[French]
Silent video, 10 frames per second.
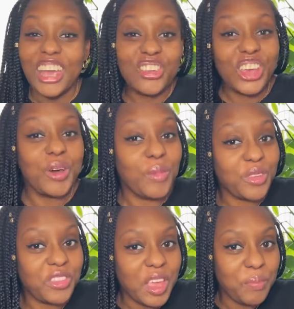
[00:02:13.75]
J'ai
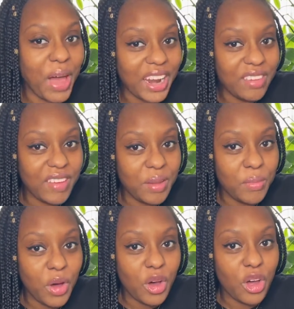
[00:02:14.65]
commencé par
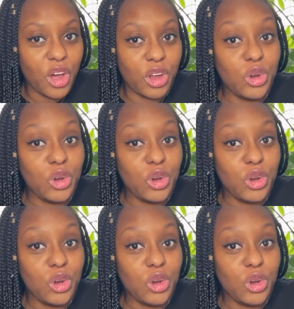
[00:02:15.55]
l'événement euh,